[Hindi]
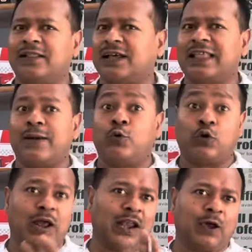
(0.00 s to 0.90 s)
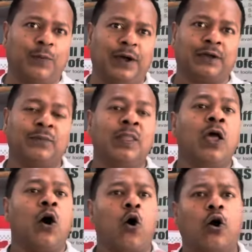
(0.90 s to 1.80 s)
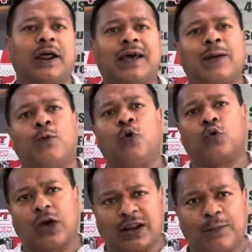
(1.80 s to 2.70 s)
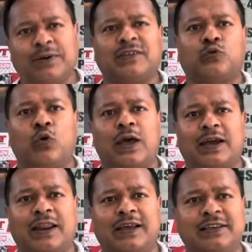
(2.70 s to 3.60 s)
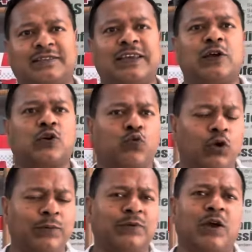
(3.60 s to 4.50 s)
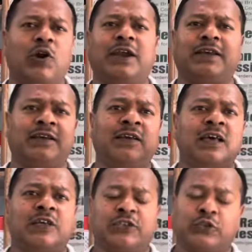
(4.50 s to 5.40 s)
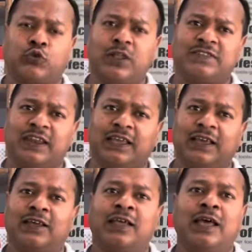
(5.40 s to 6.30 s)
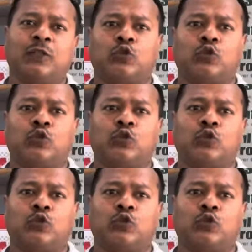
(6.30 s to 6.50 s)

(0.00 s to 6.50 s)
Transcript: आधा दाम होगा लगभग हम्म। और अगर आप लोकल कंपनी से तुलना करेंगे ठीक है कोई क्वालिटी की इंश्योरेंस नहीं है हाँ।